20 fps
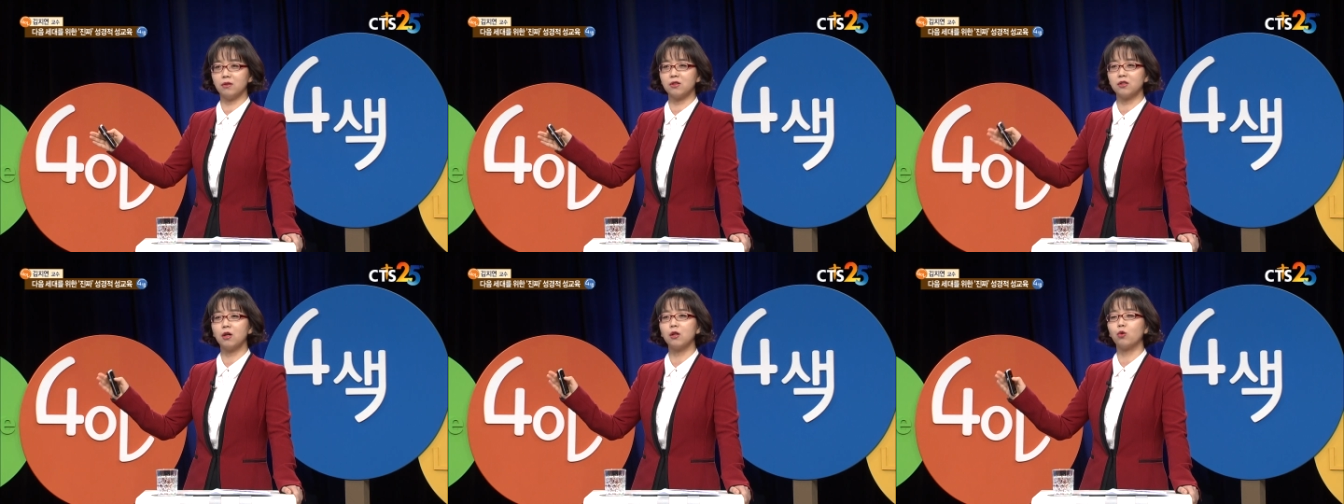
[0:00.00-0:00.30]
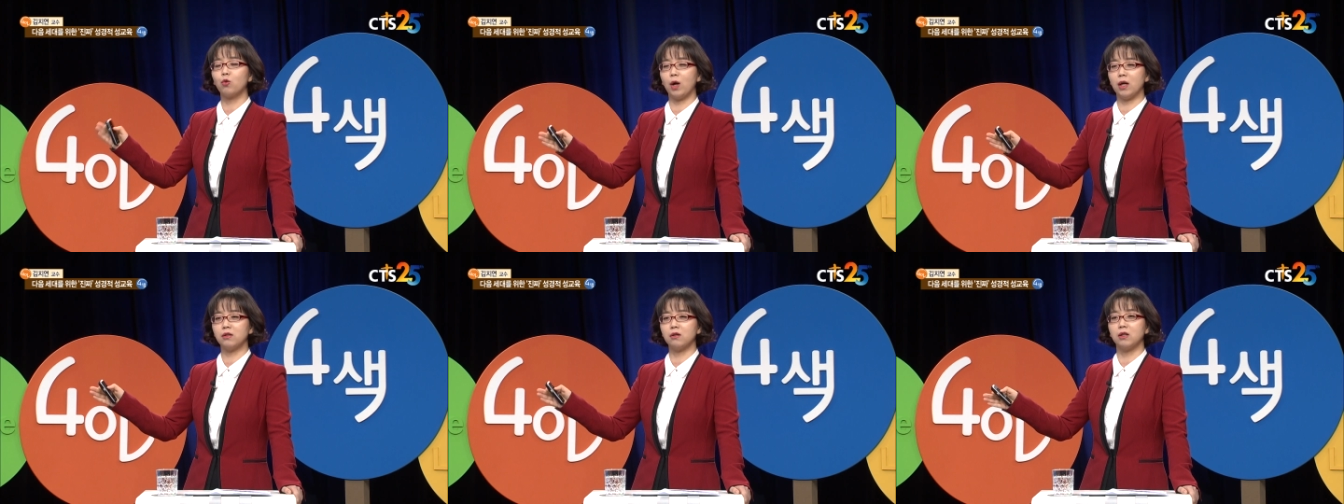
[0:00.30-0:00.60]
첫
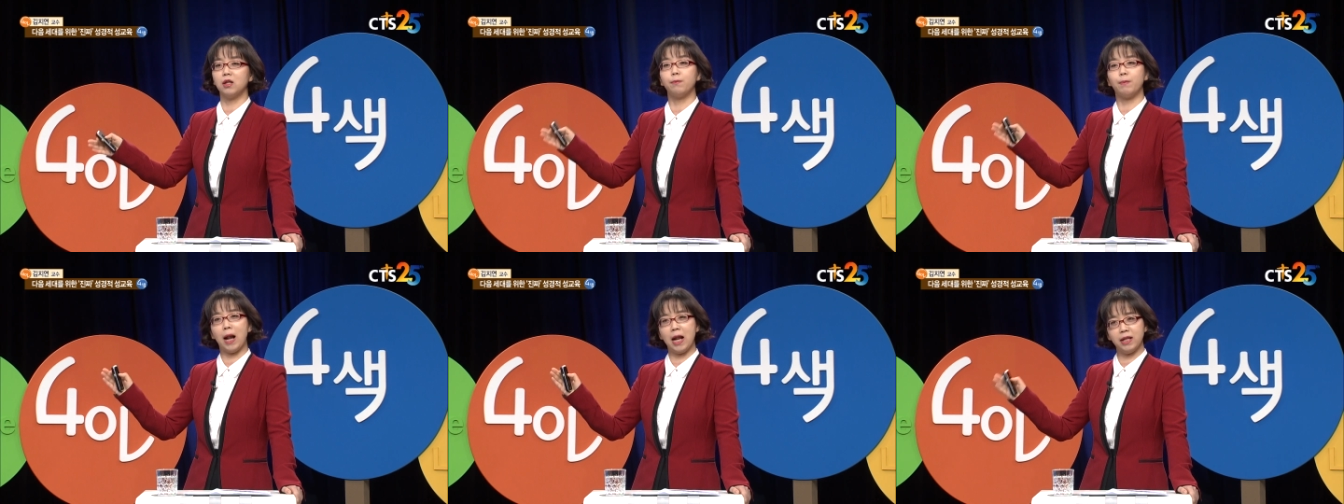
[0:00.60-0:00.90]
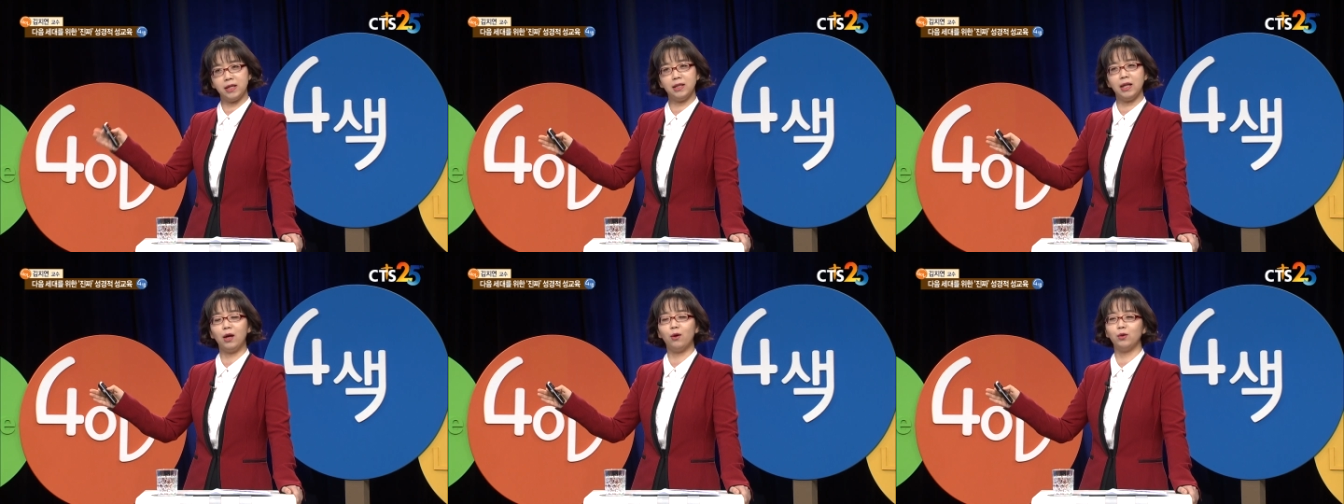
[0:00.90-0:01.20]
과정이
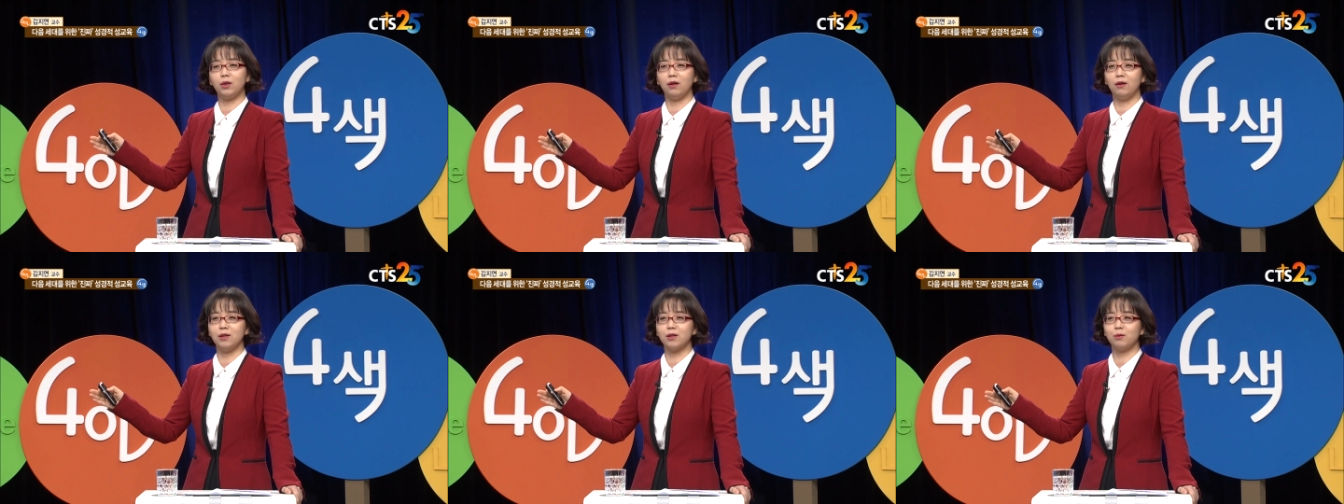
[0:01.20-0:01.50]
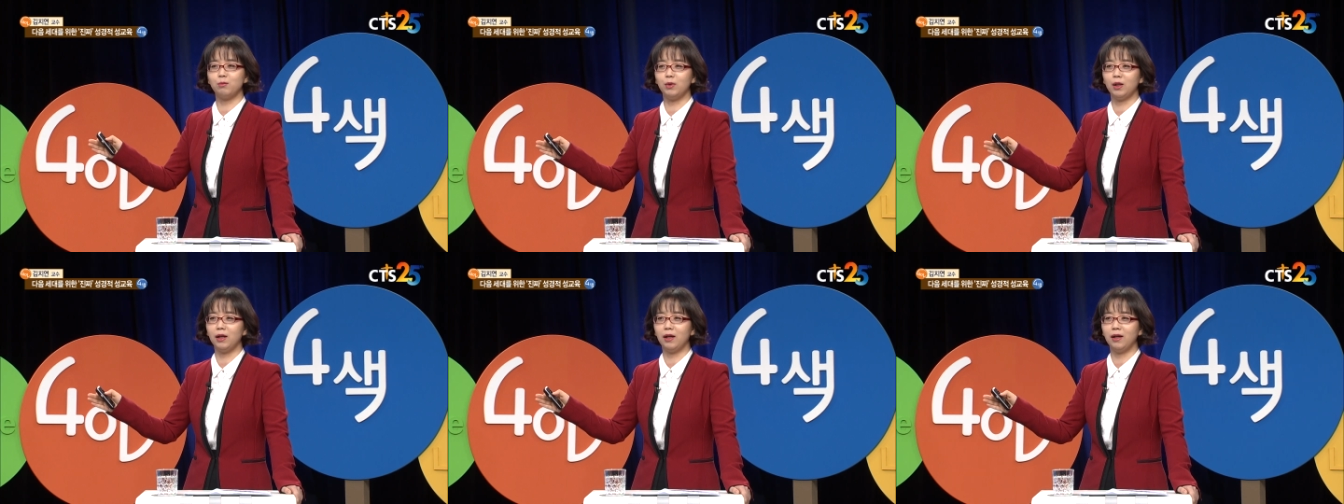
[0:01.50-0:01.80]
발기라고 되어
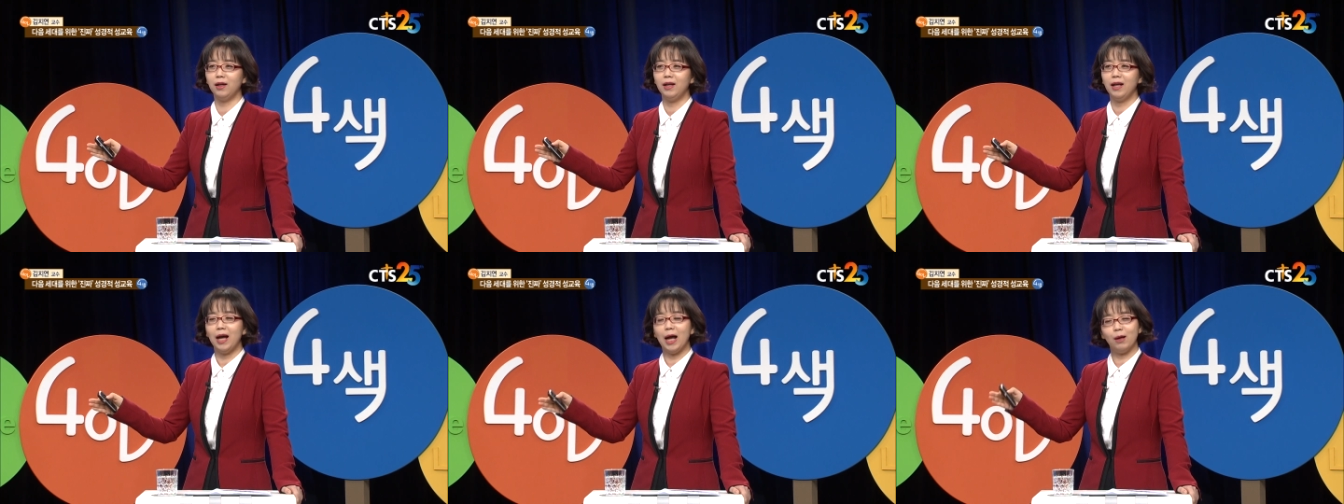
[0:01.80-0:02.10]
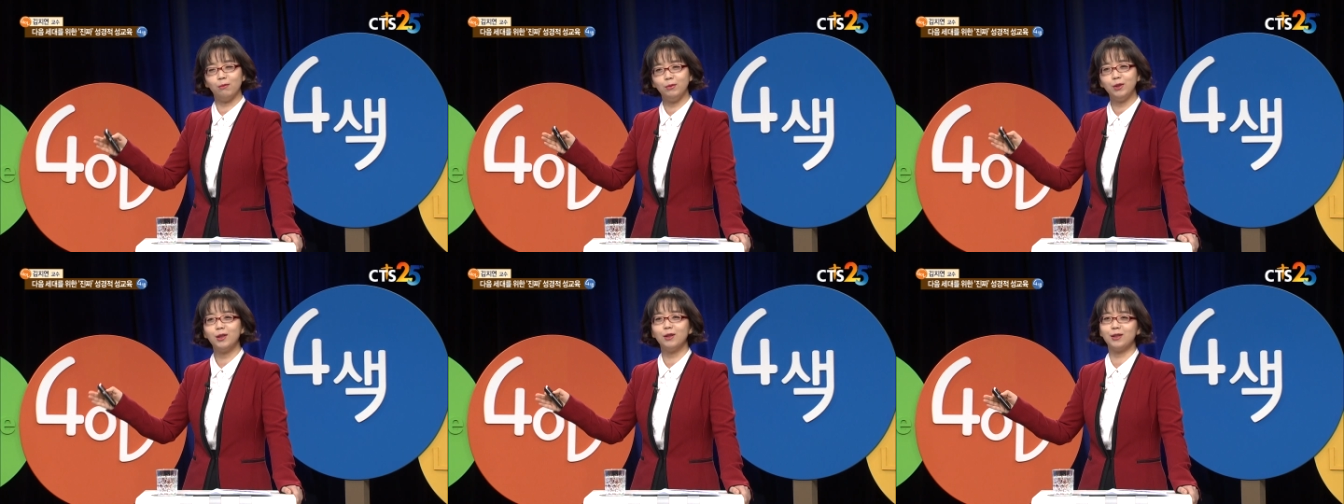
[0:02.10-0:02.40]
있습니다.
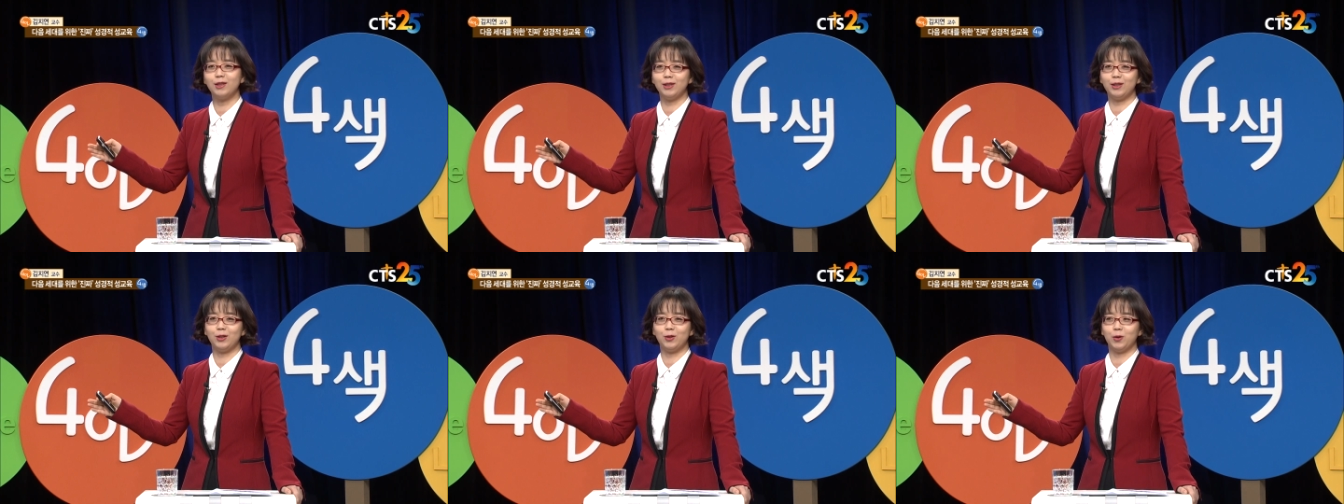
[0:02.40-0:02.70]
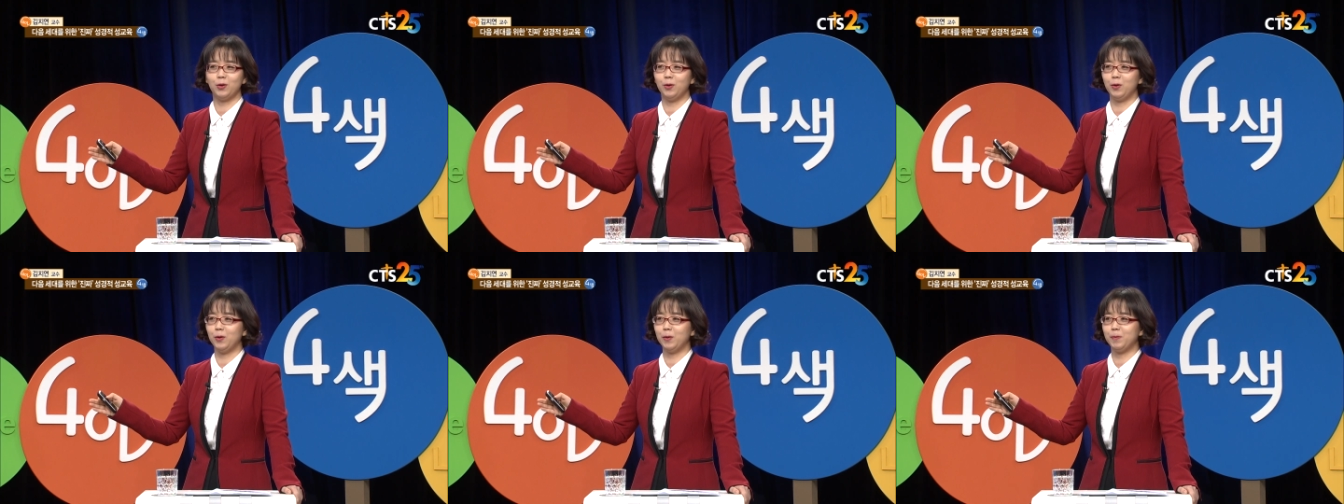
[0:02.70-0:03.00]
안
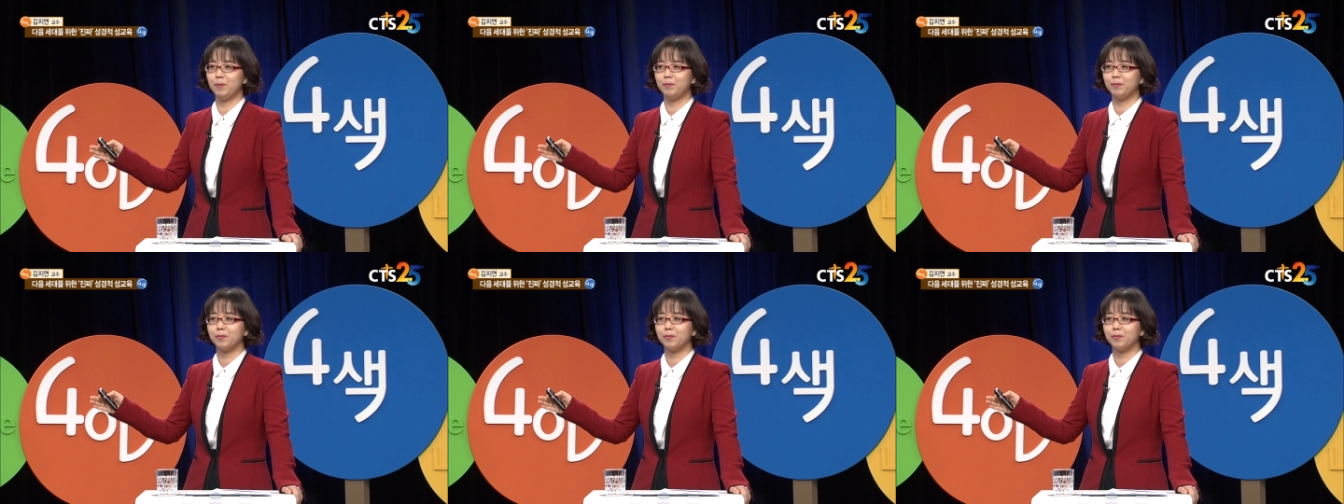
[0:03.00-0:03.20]
믿어지시죠?